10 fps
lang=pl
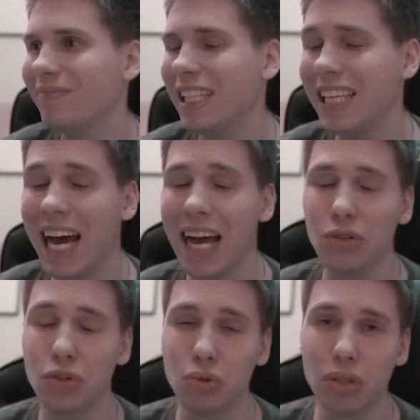Ja
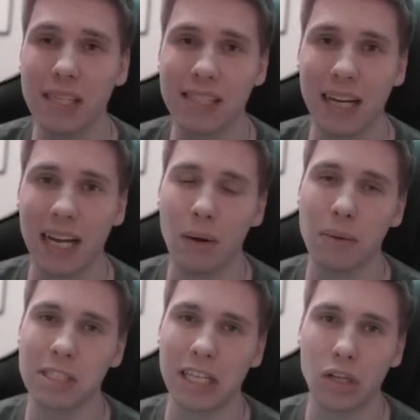już tutaj
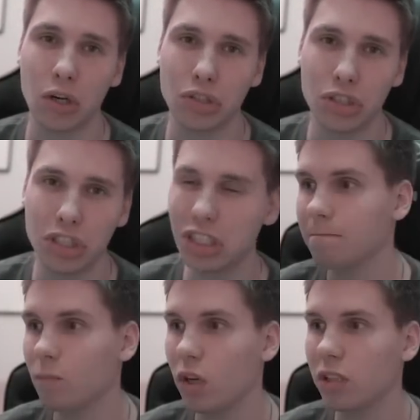skakałem z radości.
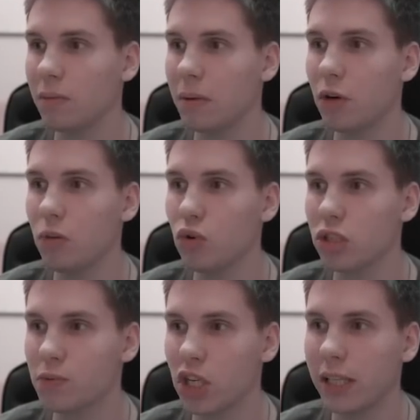No gdybym go
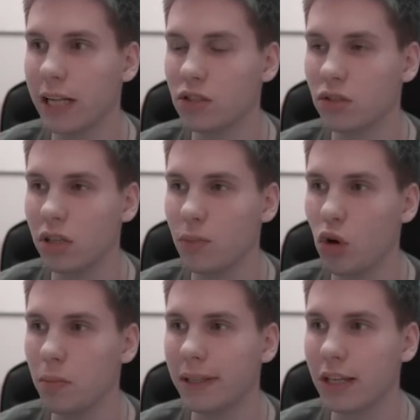mógł sprzedać, to nie
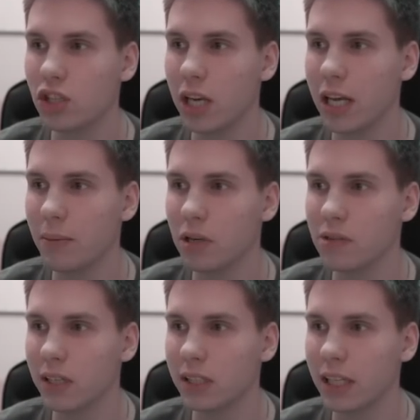byłoby tak źle, bo
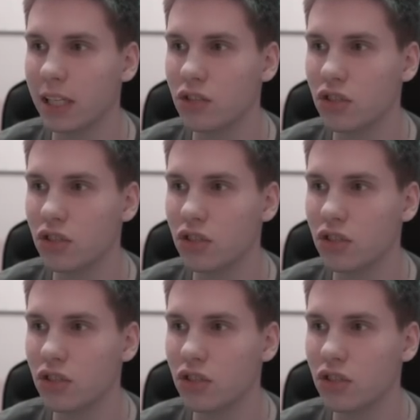jest warto jakieś